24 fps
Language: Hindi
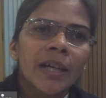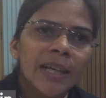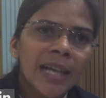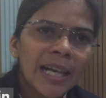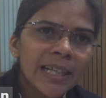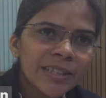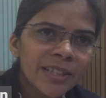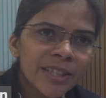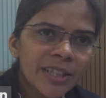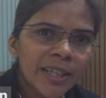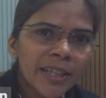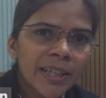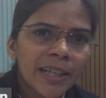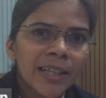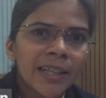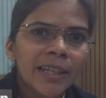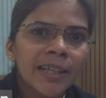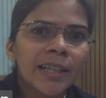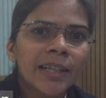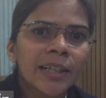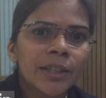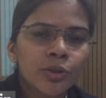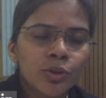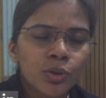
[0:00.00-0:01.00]
लास्ट ईयर
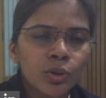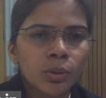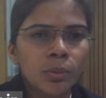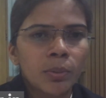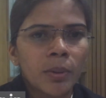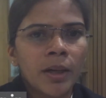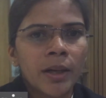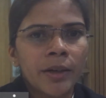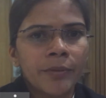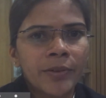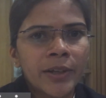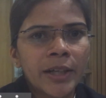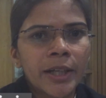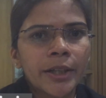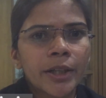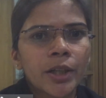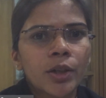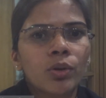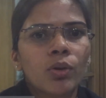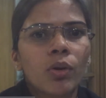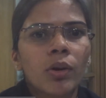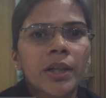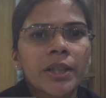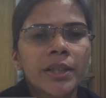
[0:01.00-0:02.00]
अलग अलग जो
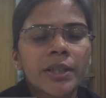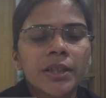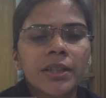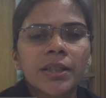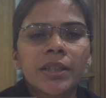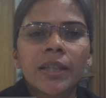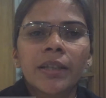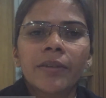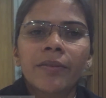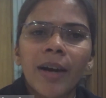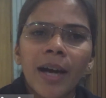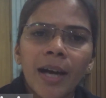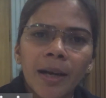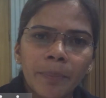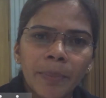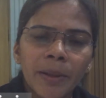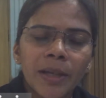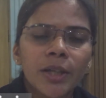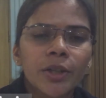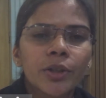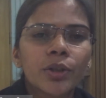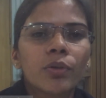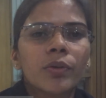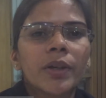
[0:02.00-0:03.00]
एफिलेटेड कॉलेजेस थे वहाँ पे
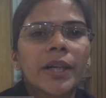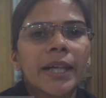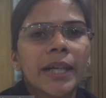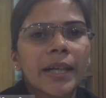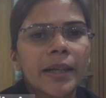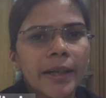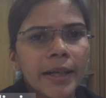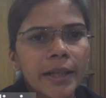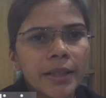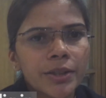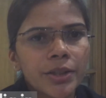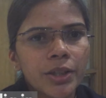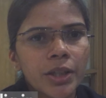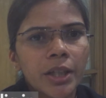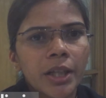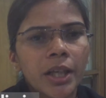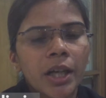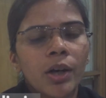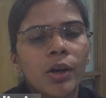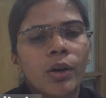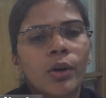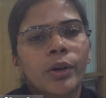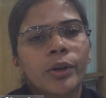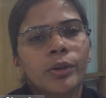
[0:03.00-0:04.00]
लड़कियों ने कंटेस्ट
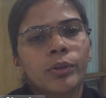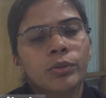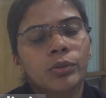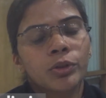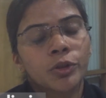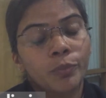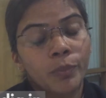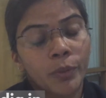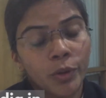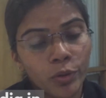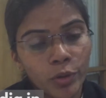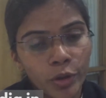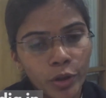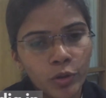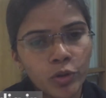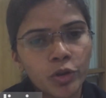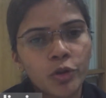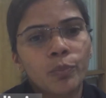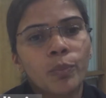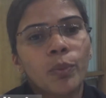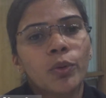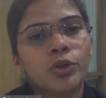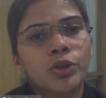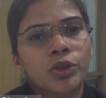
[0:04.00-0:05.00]
किया और उसमें उन्होंने
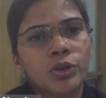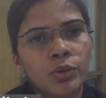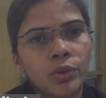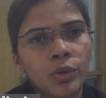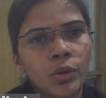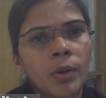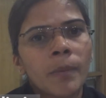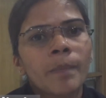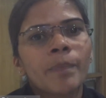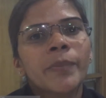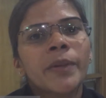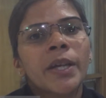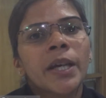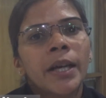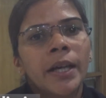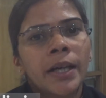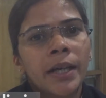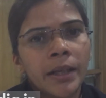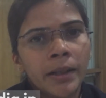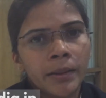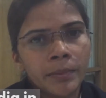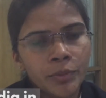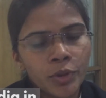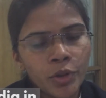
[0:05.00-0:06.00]
कुछ पोस्ट को
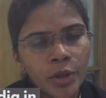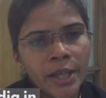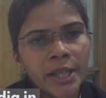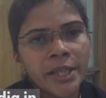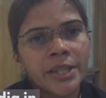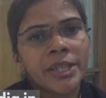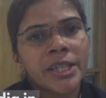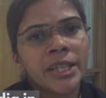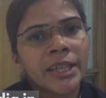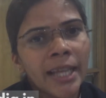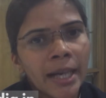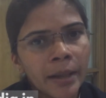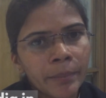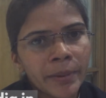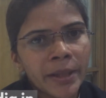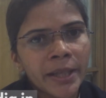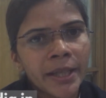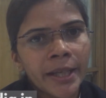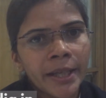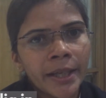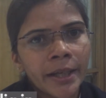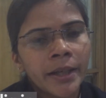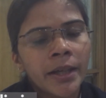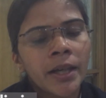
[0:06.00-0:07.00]
जो है जीता भी
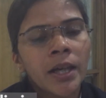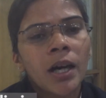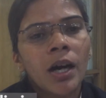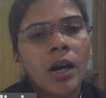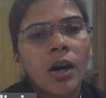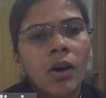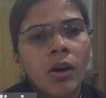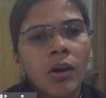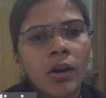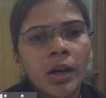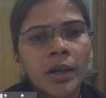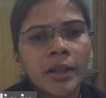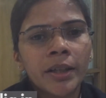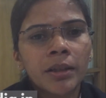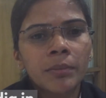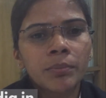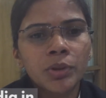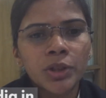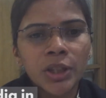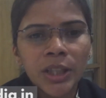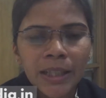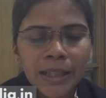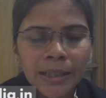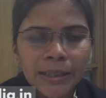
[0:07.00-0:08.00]
है और
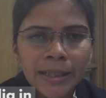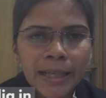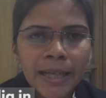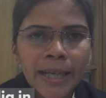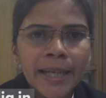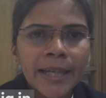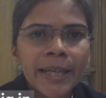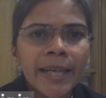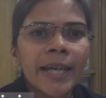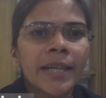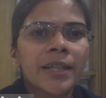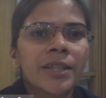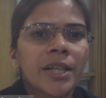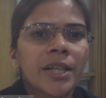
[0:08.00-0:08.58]
मुझे लगता है कि एक